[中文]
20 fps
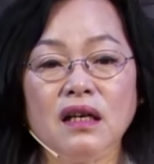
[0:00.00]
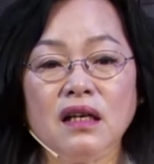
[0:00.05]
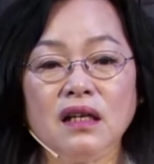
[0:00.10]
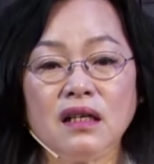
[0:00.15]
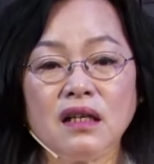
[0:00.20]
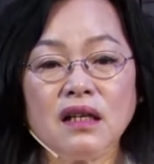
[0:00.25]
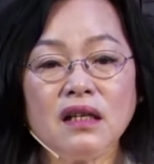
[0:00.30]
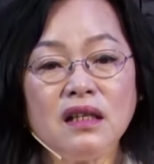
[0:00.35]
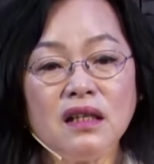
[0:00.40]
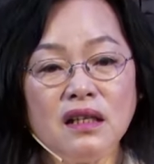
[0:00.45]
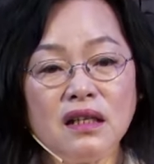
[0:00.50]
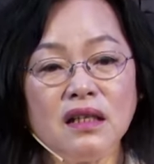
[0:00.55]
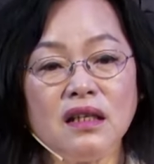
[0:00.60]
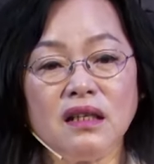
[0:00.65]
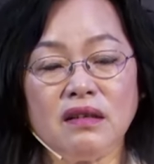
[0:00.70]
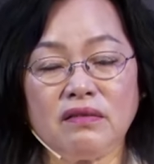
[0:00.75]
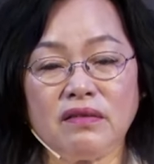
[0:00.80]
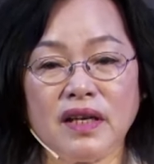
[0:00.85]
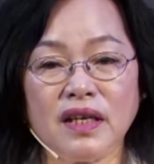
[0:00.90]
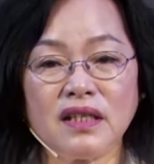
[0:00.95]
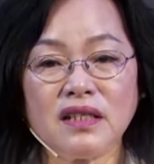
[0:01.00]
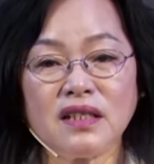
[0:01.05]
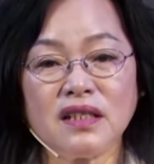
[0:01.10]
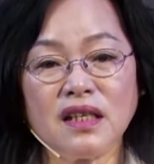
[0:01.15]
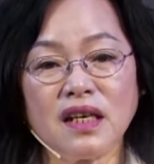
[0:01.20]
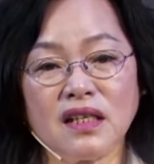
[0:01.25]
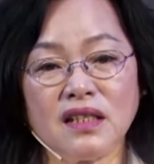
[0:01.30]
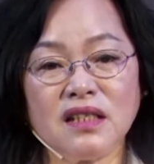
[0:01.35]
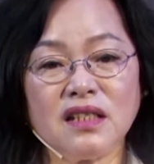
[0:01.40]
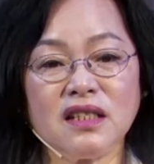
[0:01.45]
那你以为
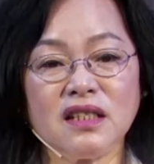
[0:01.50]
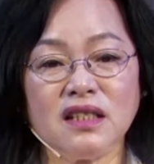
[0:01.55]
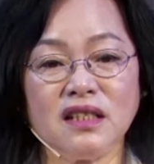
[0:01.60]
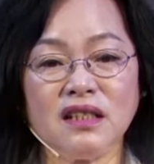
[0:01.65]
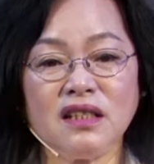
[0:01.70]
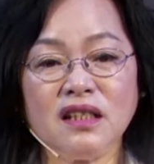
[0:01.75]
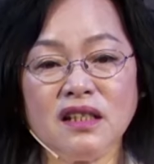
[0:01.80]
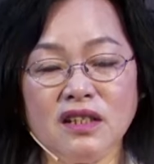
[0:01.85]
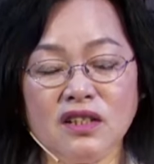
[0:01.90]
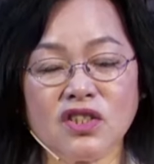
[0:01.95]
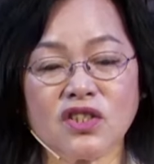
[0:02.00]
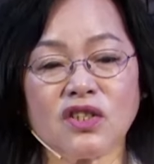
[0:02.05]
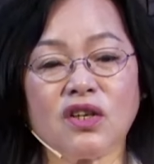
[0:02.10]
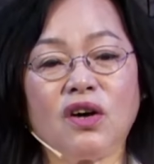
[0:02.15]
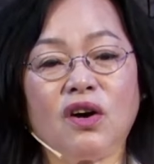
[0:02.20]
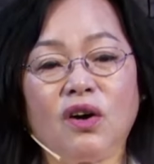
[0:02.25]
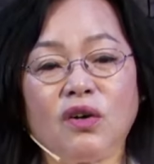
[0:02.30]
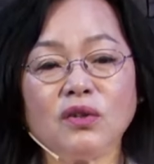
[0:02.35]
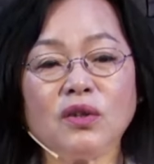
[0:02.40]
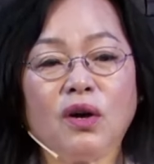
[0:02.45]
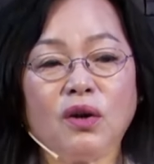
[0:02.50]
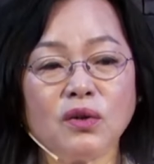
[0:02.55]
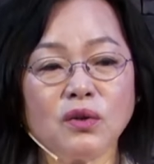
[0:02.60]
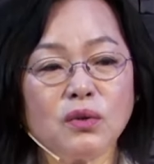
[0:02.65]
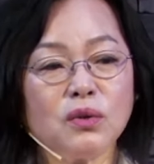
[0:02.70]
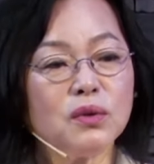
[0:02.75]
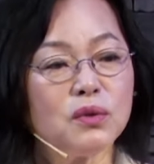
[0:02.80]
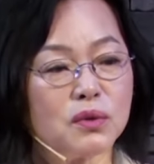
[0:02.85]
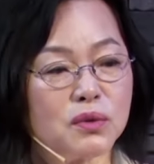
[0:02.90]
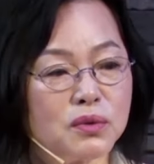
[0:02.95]
献祭一定是嚎啕
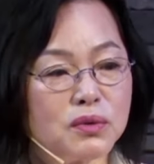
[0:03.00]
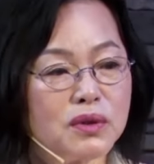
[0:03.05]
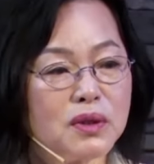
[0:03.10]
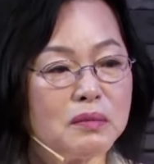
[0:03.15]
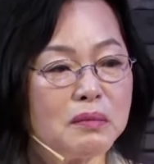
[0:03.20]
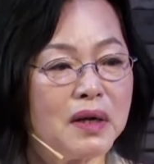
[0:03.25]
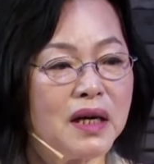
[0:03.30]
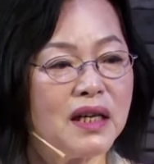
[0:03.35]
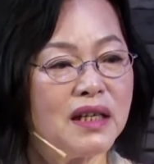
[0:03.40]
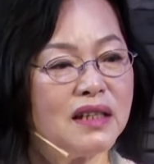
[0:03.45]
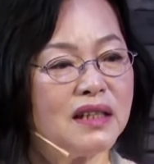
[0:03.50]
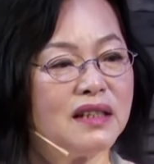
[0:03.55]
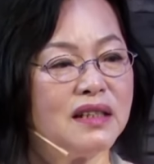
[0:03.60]
痛哭的吗？